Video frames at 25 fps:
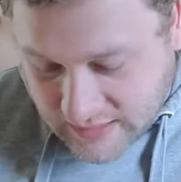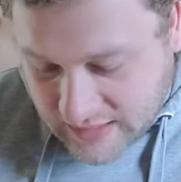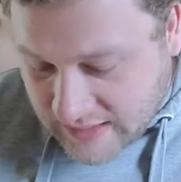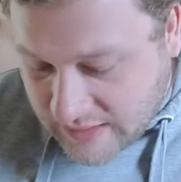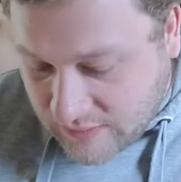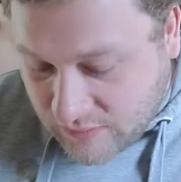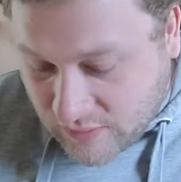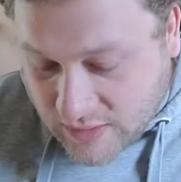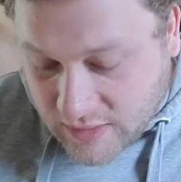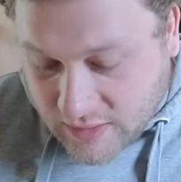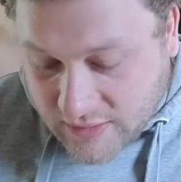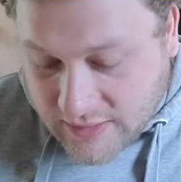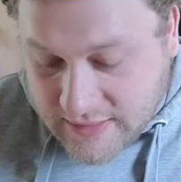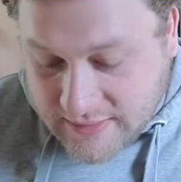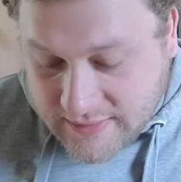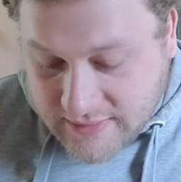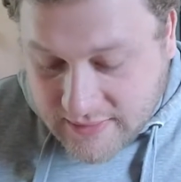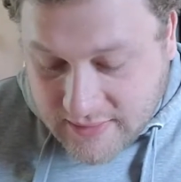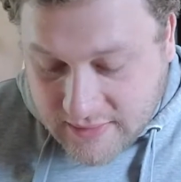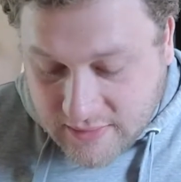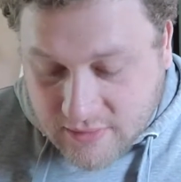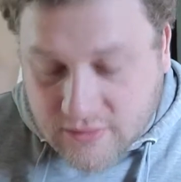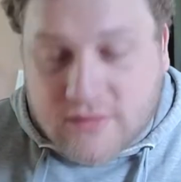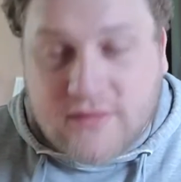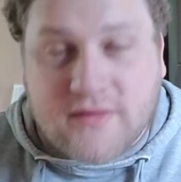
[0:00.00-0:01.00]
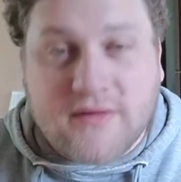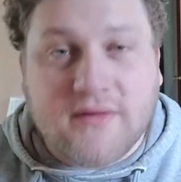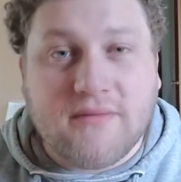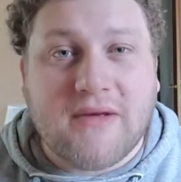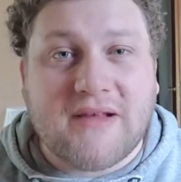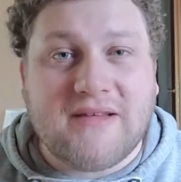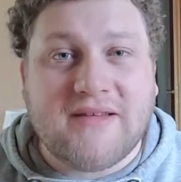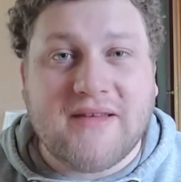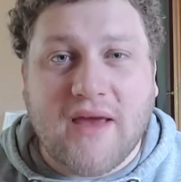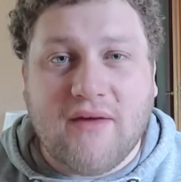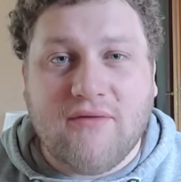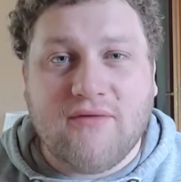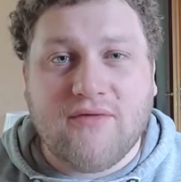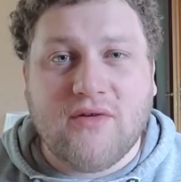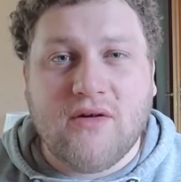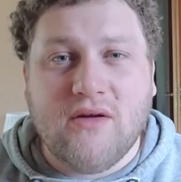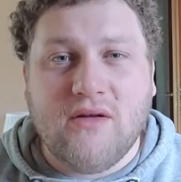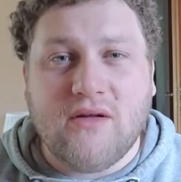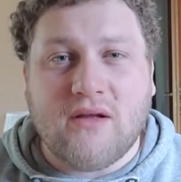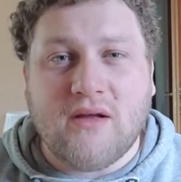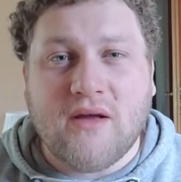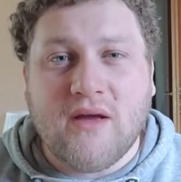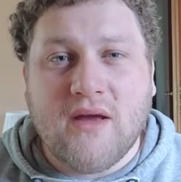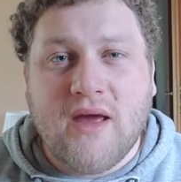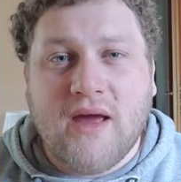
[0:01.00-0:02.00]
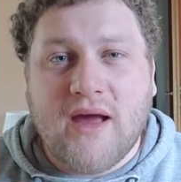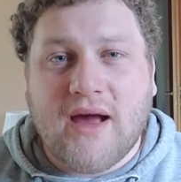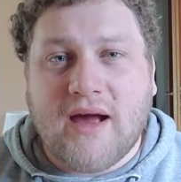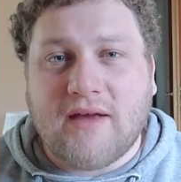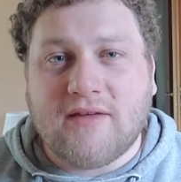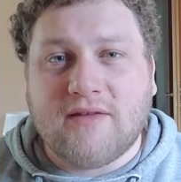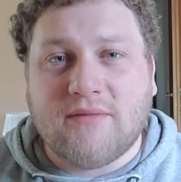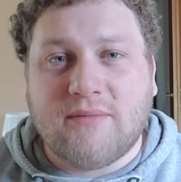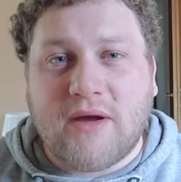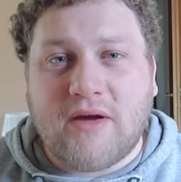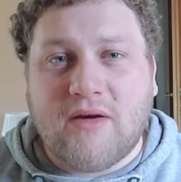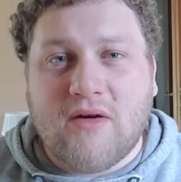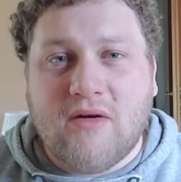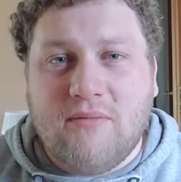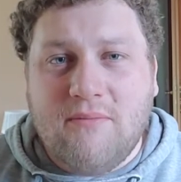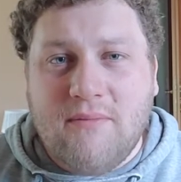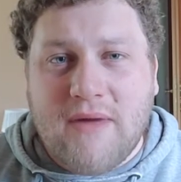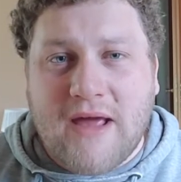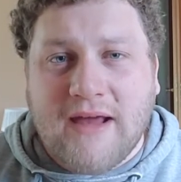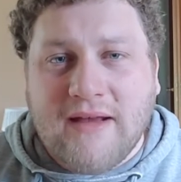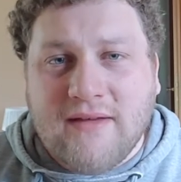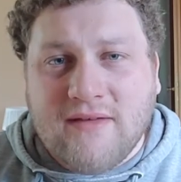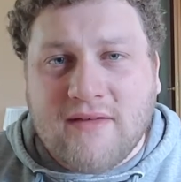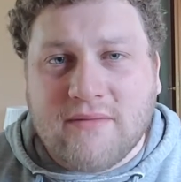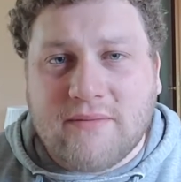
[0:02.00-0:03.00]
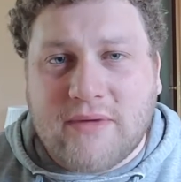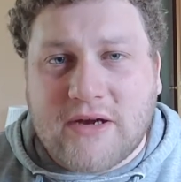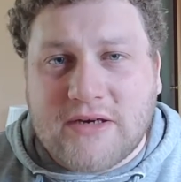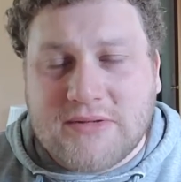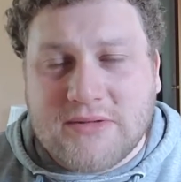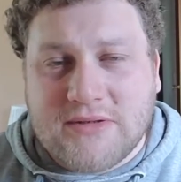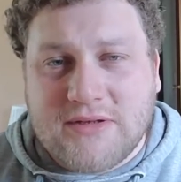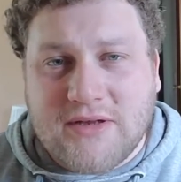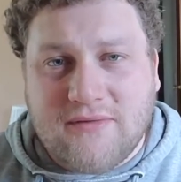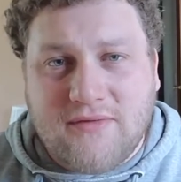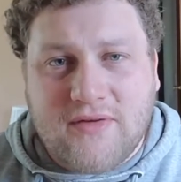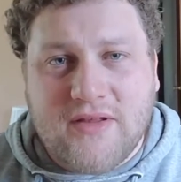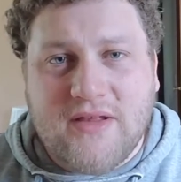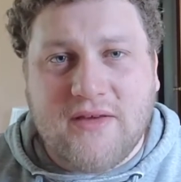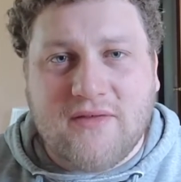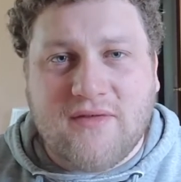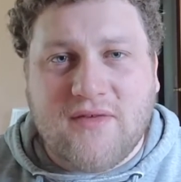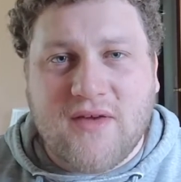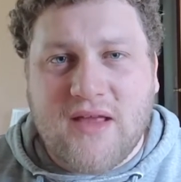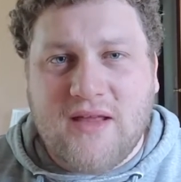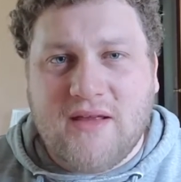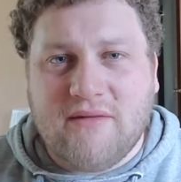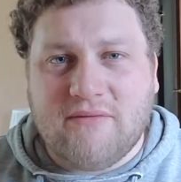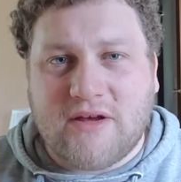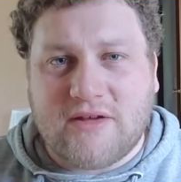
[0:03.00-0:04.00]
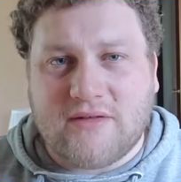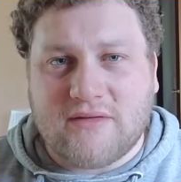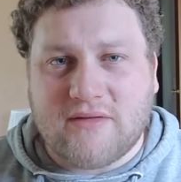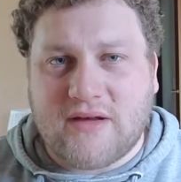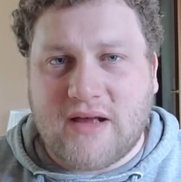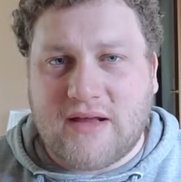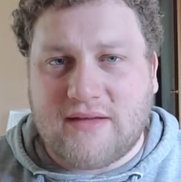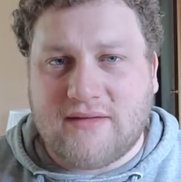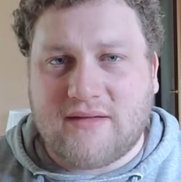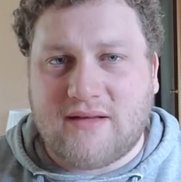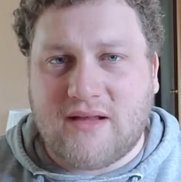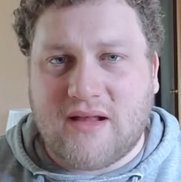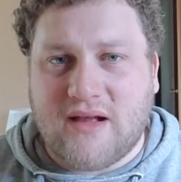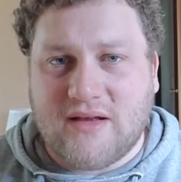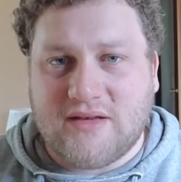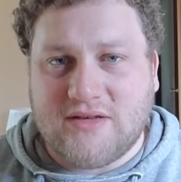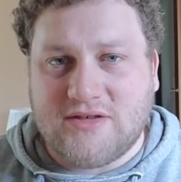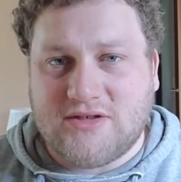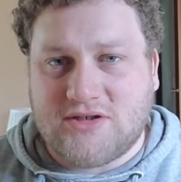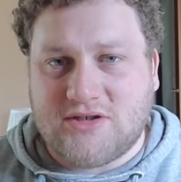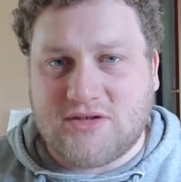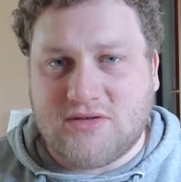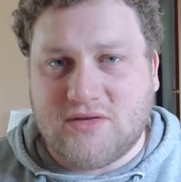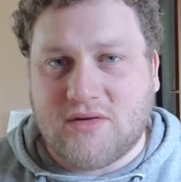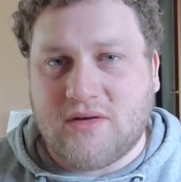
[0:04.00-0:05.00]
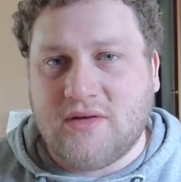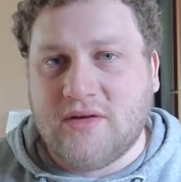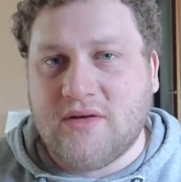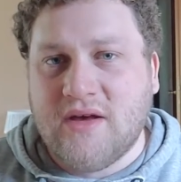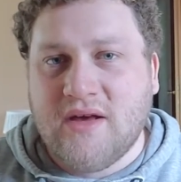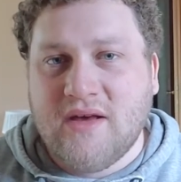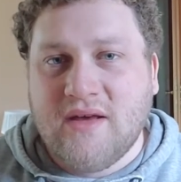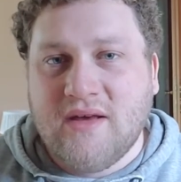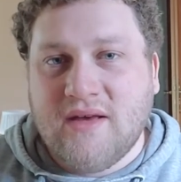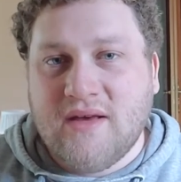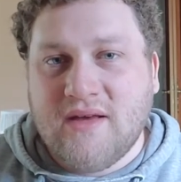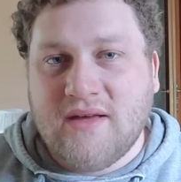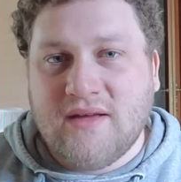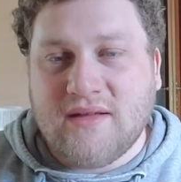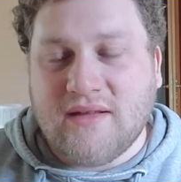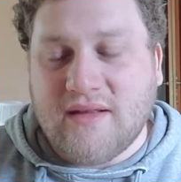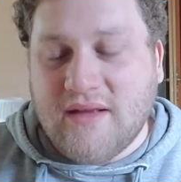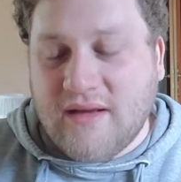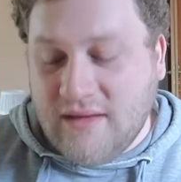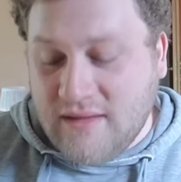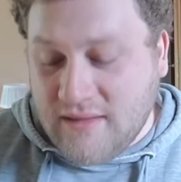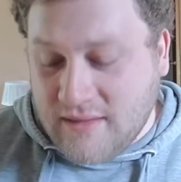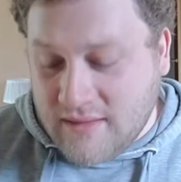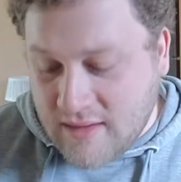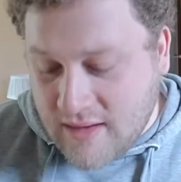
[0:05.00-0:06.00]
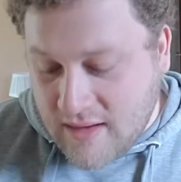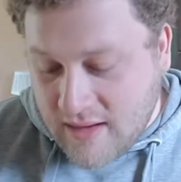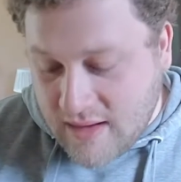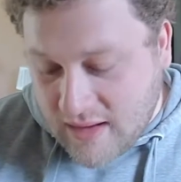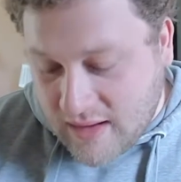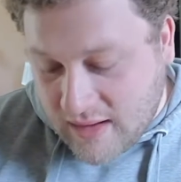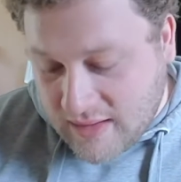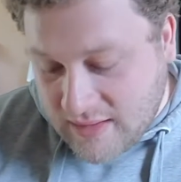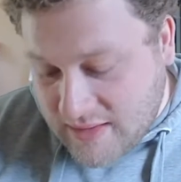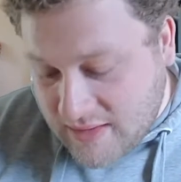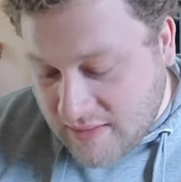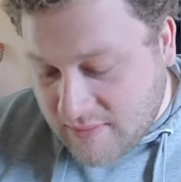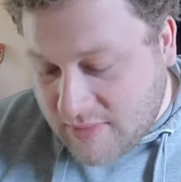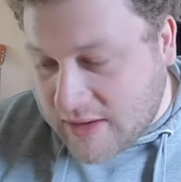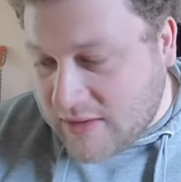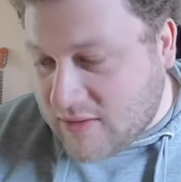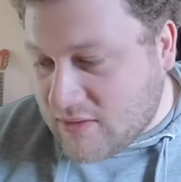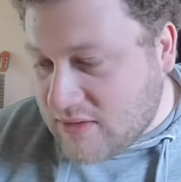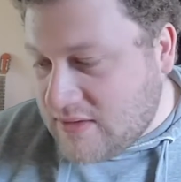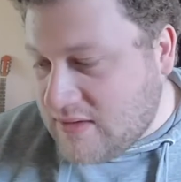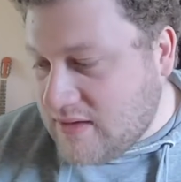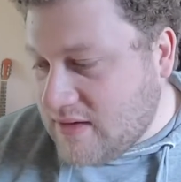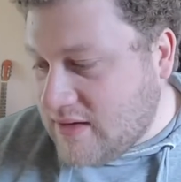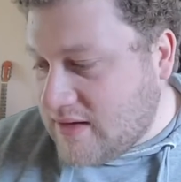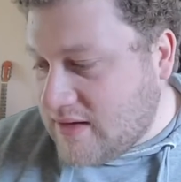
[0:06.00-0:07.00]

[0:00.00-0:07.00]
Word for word: Ich finde auch hier sind die Dosen immer sehr voll. Also bei Copenhagen zum Beispiel, da finde ich, fehlt immer so ein ganz kleines Stück. Ne? Hier bei Grizzly